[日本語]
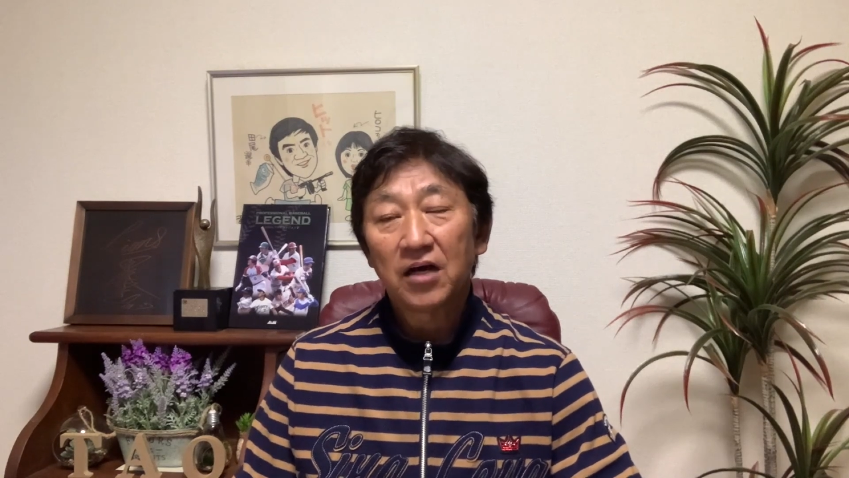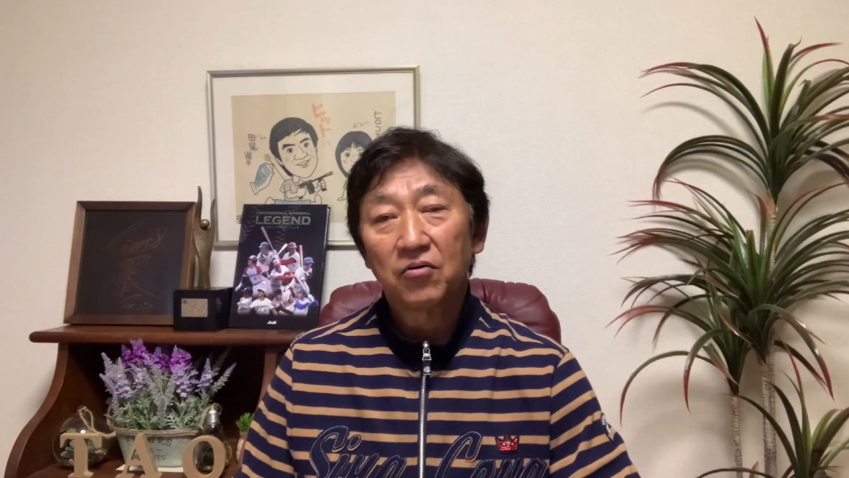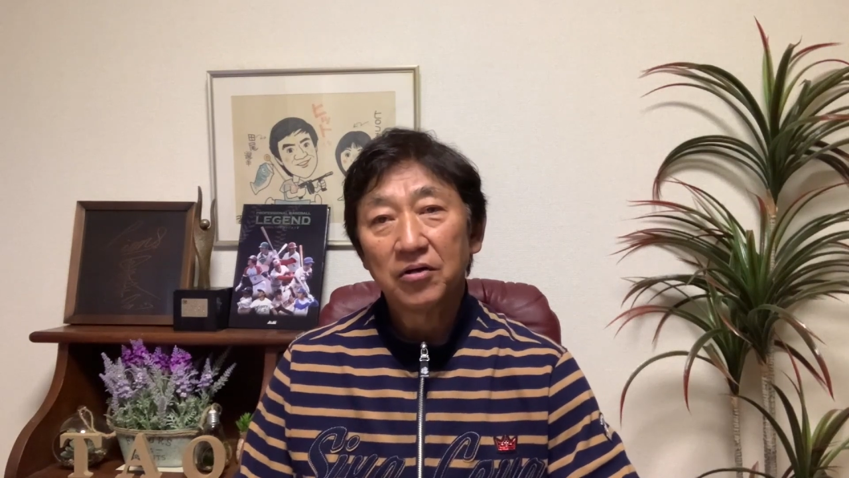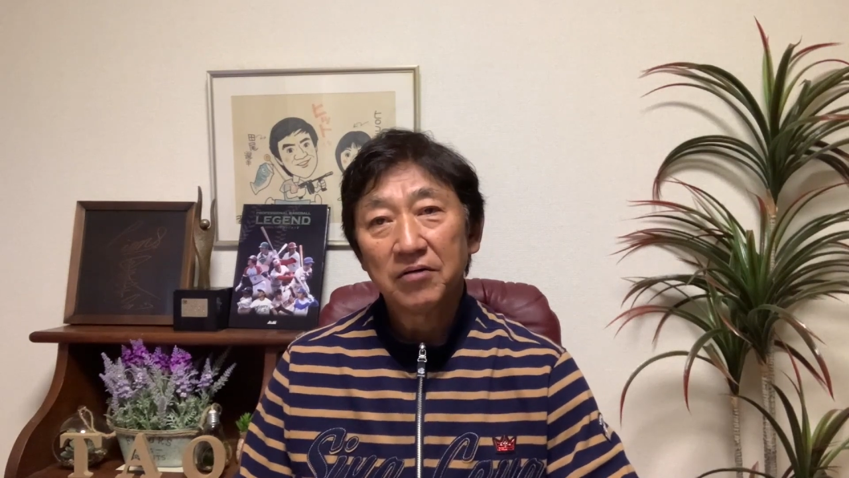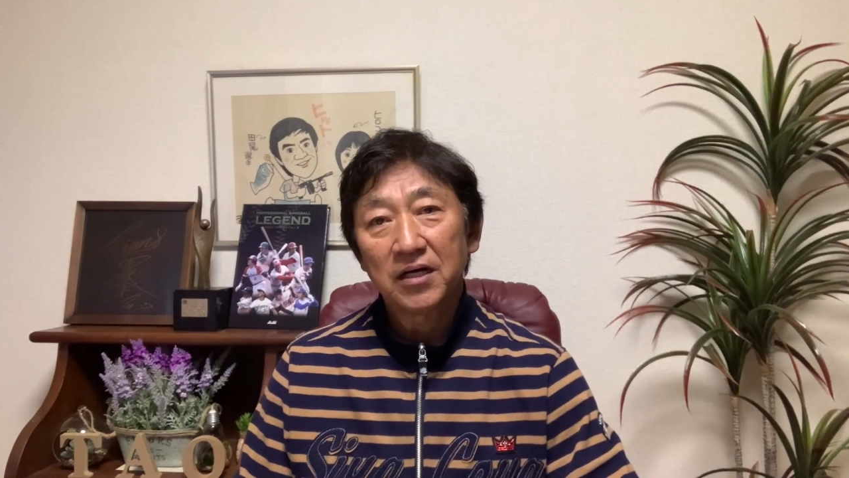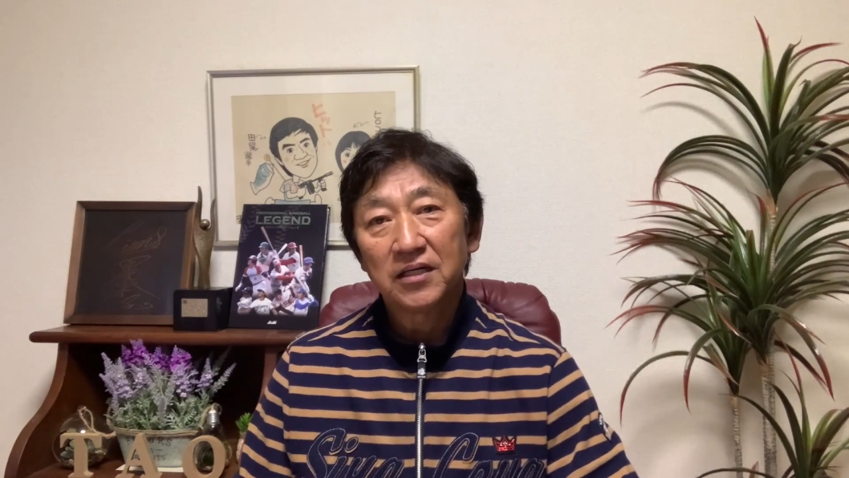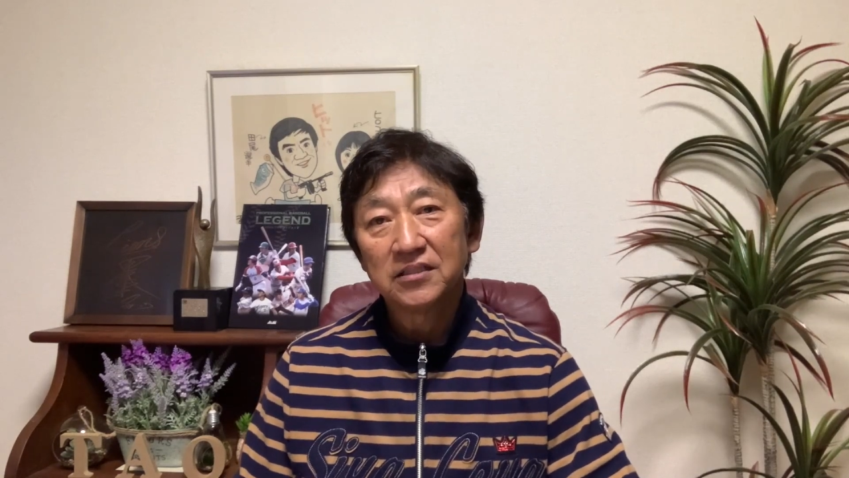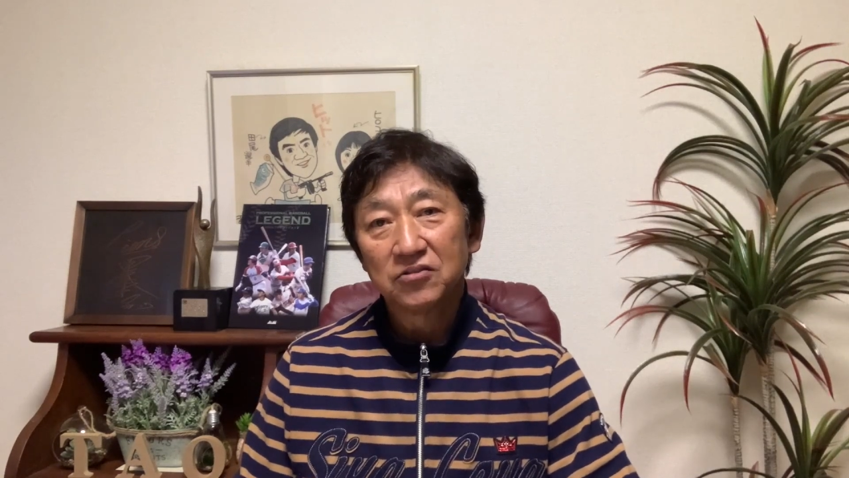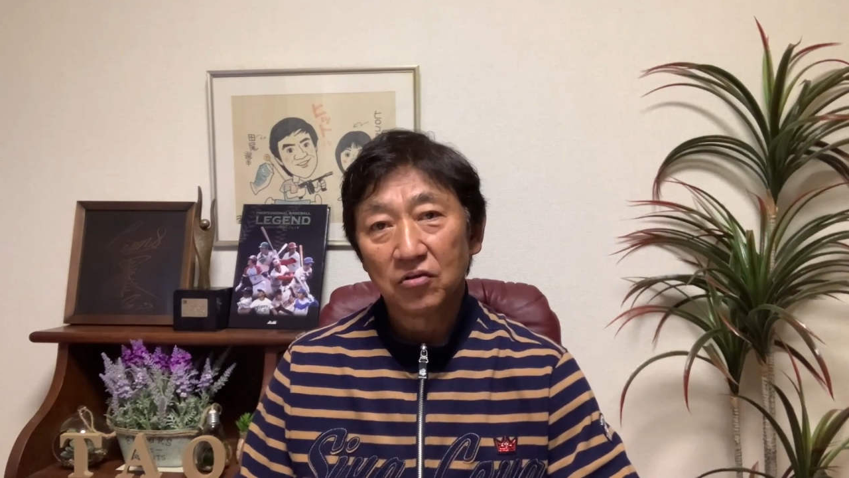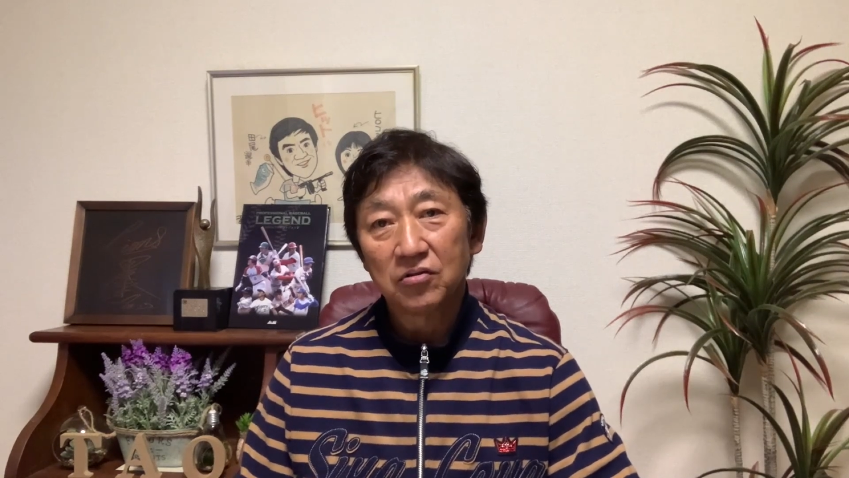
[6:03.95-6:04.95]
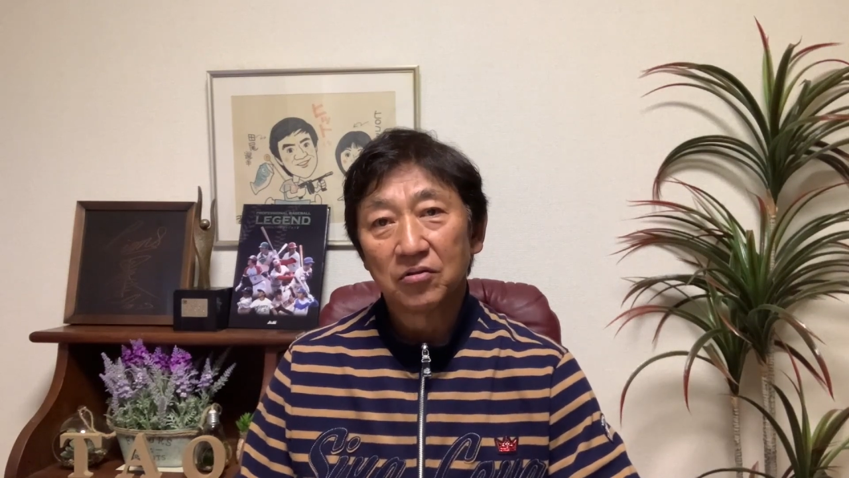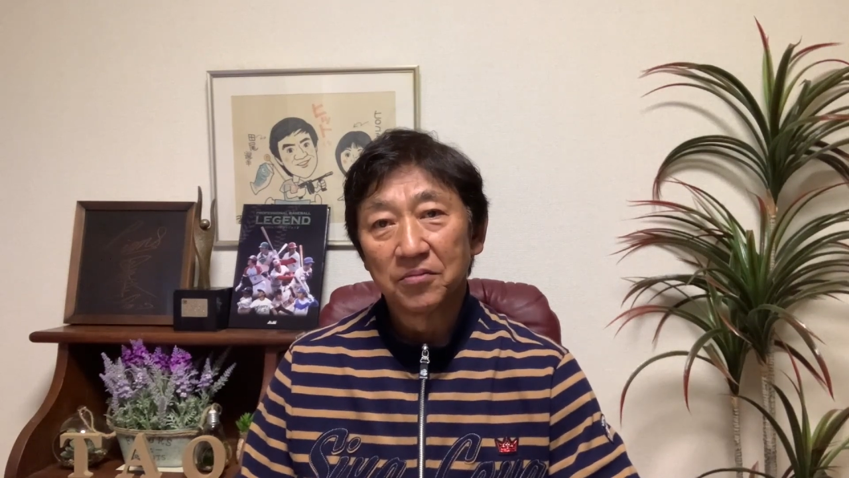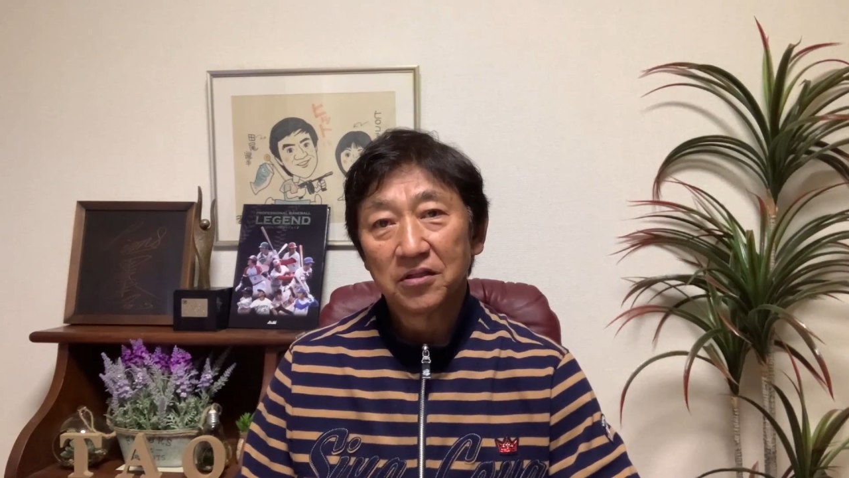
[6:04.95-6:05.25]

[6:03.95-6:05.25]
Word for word: これはいいぞと思っ